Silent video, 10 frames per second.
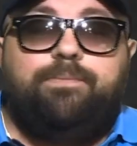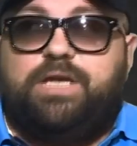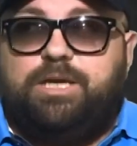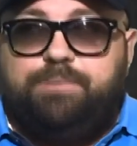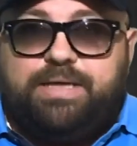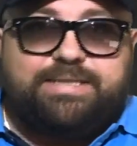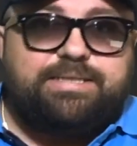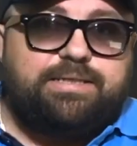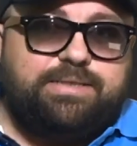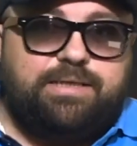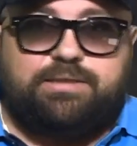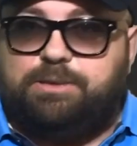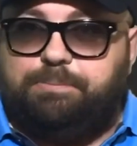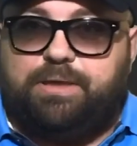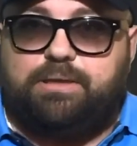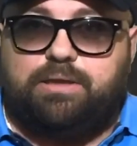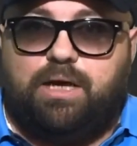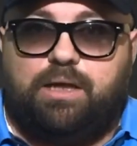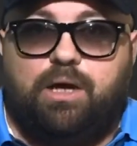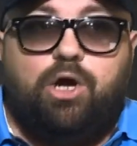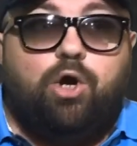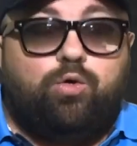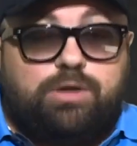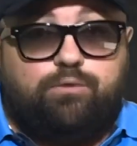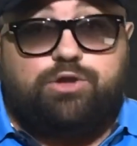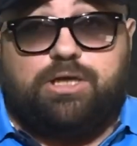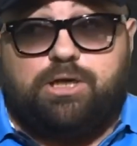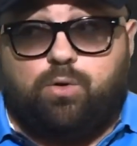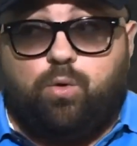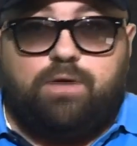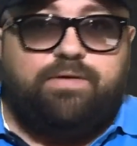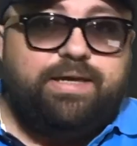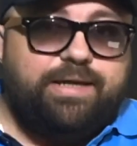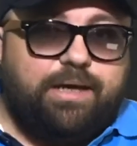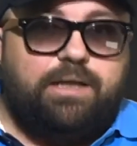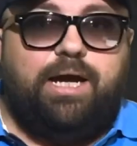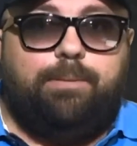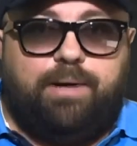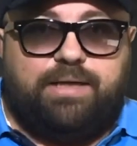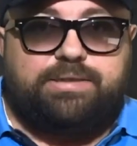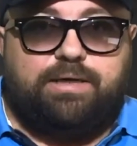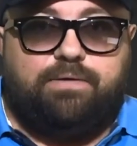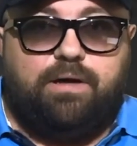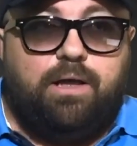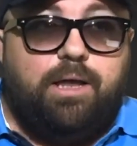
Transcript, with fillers: «И биться сердце перестало» у того же Киркорова и Николая Баскова.